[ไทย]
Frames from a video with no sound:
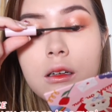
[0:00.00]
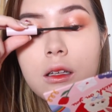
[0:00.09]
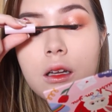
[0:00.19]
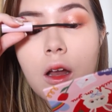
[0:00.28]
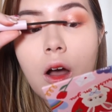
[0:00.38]

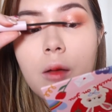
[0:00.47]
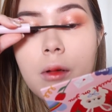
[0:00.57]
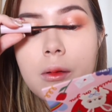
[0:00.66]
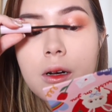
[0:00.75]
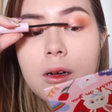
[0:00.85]
เดี๋ยวเราค่อยมา
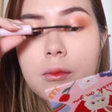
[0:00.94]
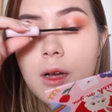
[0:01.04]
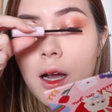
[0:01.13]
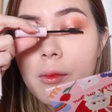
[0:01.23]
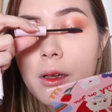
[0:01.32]
เพิ่ม
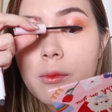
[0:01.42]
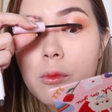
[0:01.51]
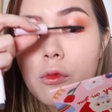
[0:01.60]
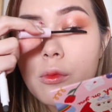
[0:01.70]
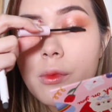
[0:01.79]
เก่าเพชร
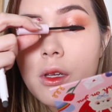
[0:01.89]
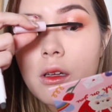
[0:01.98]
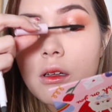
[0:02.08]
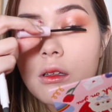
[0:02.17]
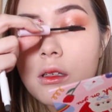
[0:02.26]
มูมิง
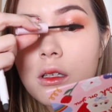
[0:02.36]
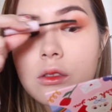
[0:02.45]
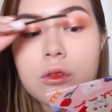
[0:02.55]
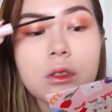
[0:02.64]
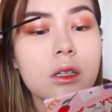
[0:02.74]
ที่
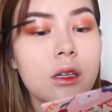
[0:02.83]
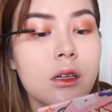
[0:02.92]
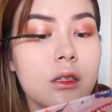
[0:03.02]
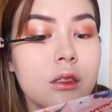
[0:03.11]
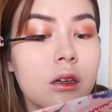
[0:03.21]
ช่วงนี้ลิล
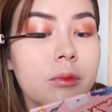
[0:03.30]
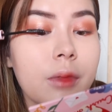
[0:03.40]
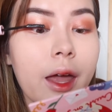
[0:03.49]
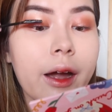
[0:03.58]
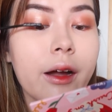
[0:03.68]
ลี่ชอบ
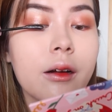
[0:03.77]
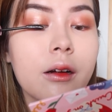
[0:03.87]
แต่ง